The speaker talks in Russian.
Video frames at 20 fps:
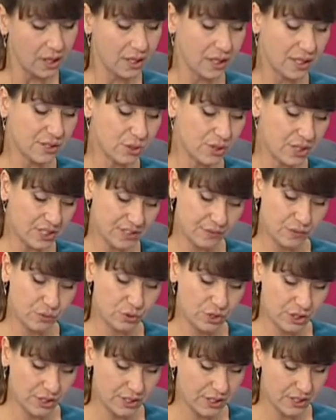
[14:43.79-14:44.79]
Государственного
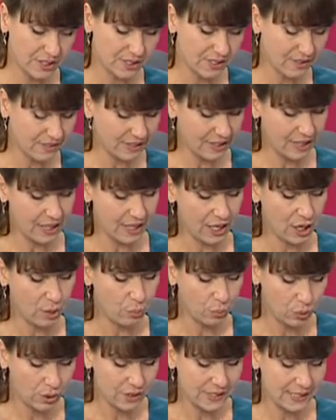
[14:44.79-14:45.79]
учреждения здравоохранения
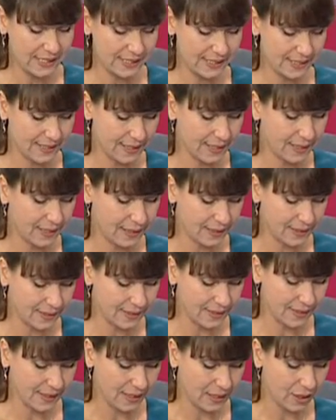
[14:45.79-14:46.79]
Полоцкая Центральная
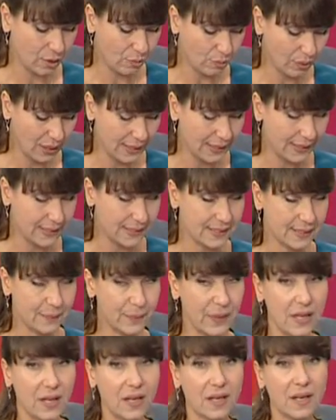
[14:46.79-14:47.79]
городская больница.
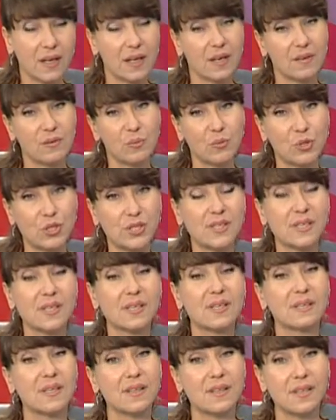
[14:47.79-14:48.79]
Э, вы можете
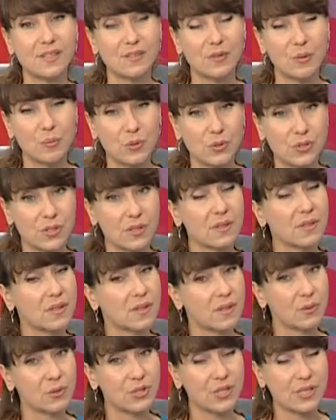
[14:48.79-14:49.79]
задать вопрос
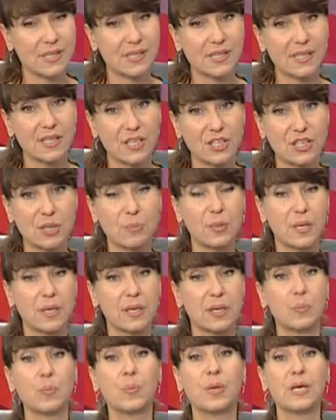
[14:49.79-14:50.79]
э, участницы нашей
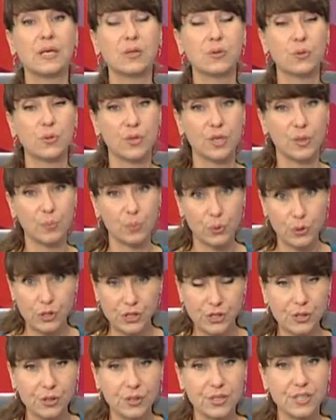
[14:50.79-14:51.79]
программы по электронной
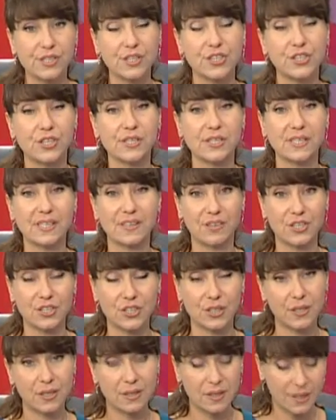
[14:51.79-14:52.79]
почте, сейчас на
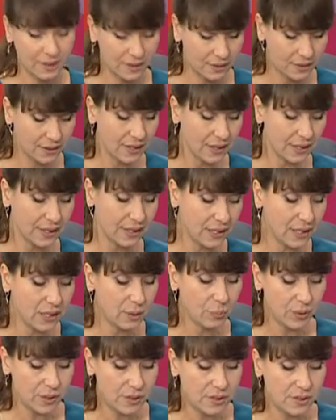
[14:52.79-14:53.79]
ваших экранах,
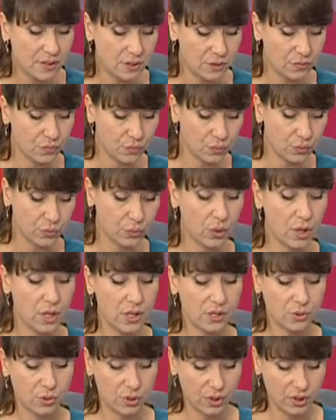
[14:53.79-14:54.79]
или по телефону
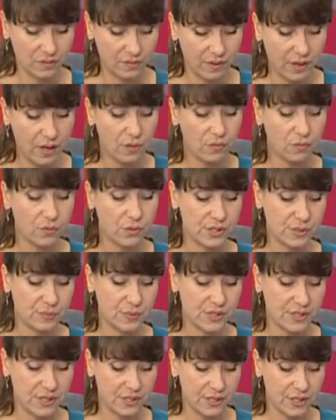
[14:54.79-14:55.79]
42
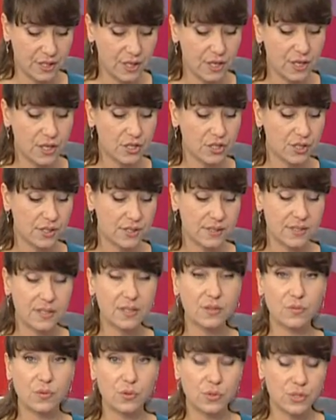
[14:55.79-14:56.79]
83
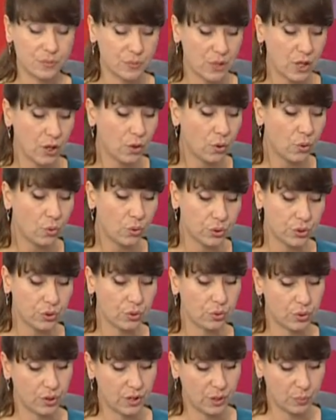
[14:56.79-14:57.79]
68. Код
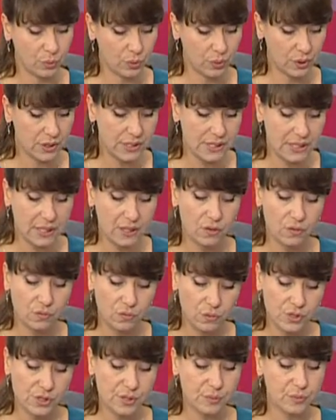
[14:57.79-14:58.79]
города Полоцка
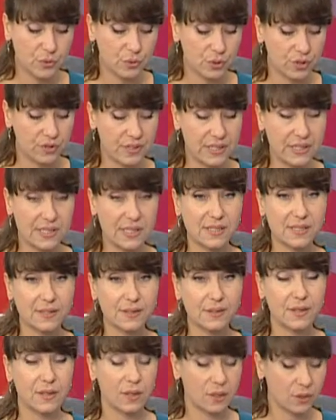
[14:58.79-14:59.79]
8
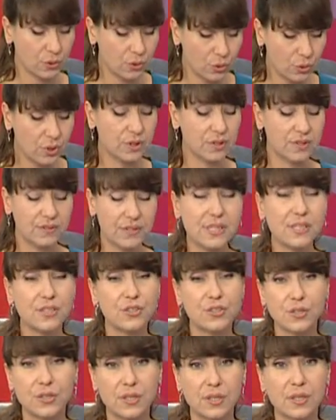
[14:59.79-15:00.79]
021
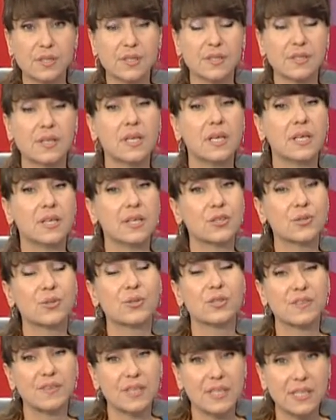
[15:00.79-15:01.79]
0214. Так
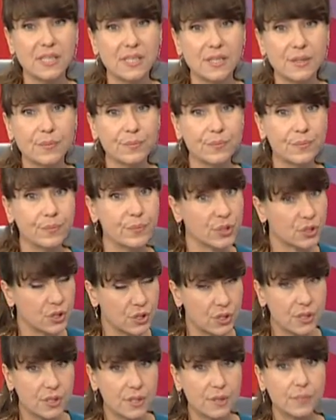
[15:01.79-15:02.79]
что звоните,
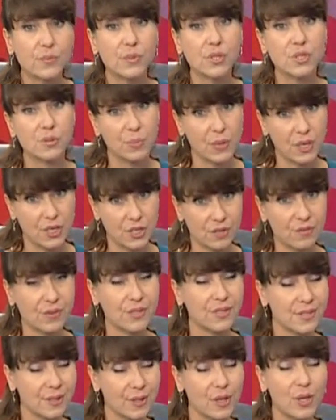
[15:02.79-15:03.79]
пишите,
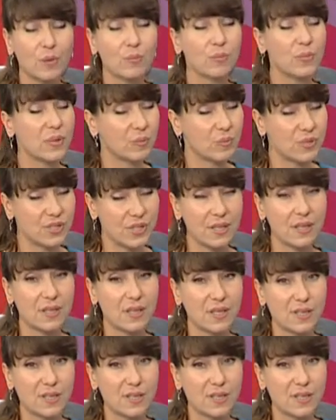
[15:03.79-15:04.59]
спрашивайте. Мы обязательно